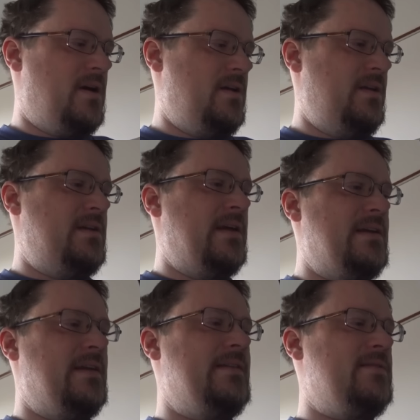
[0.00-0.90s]
alle die
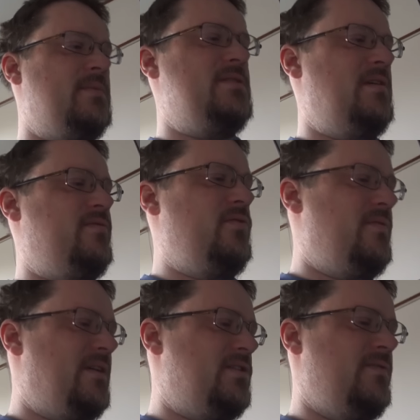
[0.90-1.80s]
Tendenz, immer sehr früh
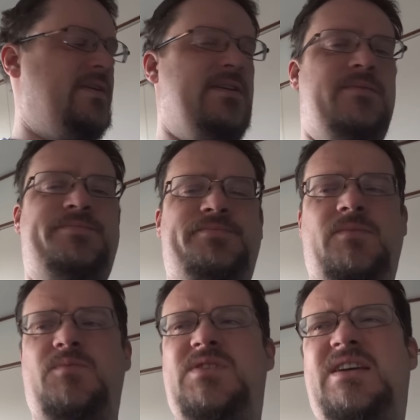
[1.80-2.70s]
wach zu werden.
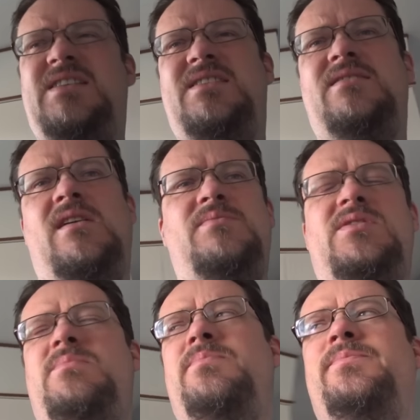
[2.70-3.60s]
Um sechs, halb
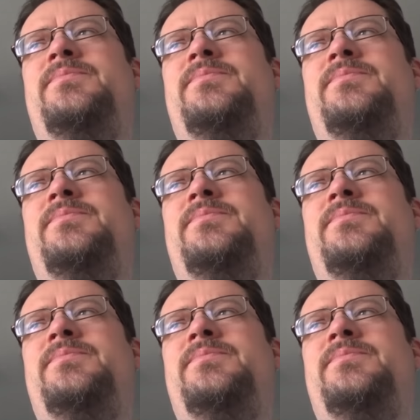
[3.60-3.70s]
sieben,